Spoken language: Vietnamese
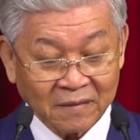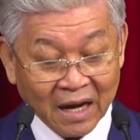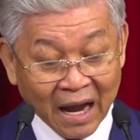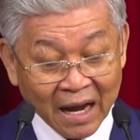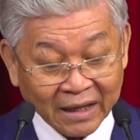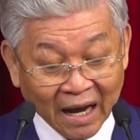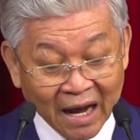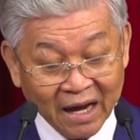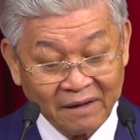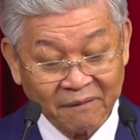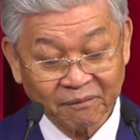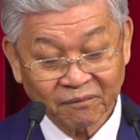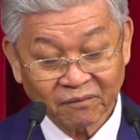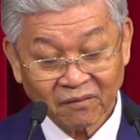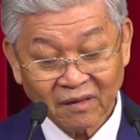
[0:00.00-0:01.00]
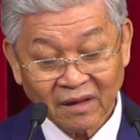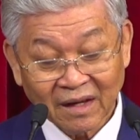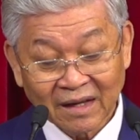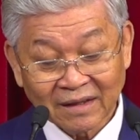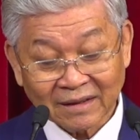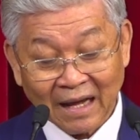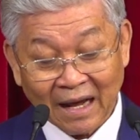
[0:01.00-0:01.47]
A Can
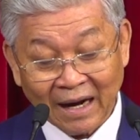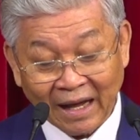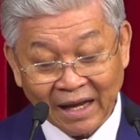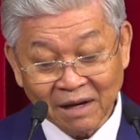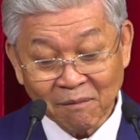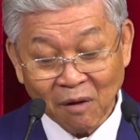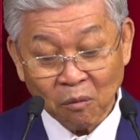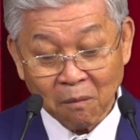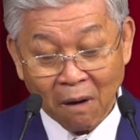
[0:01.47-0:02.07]
đã lấy một